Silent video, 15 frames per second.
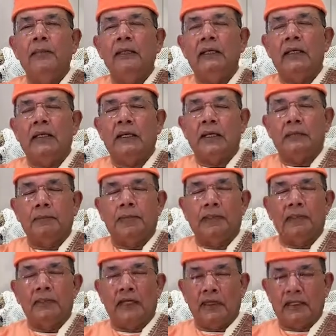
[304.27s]
নিয়ে হাত
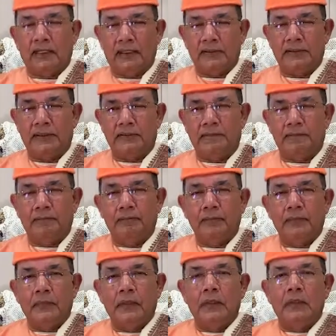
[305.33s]
পেতে দাঁড়িয়ে আছেন
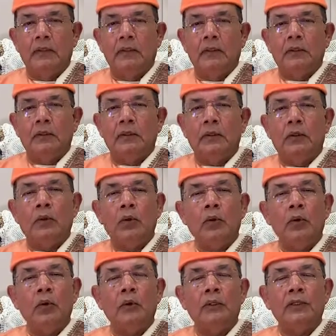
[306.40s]

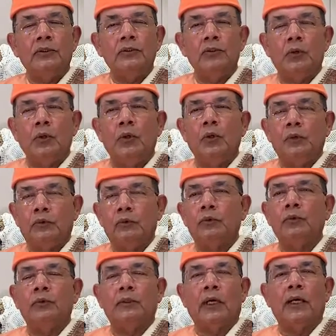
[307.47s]
কোনো কিছু হলো
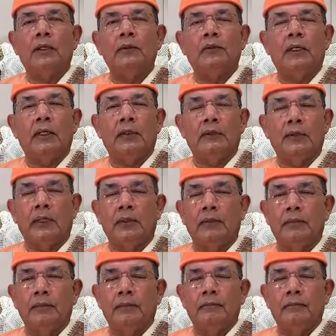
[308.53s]
শুধু দাও দাও দাও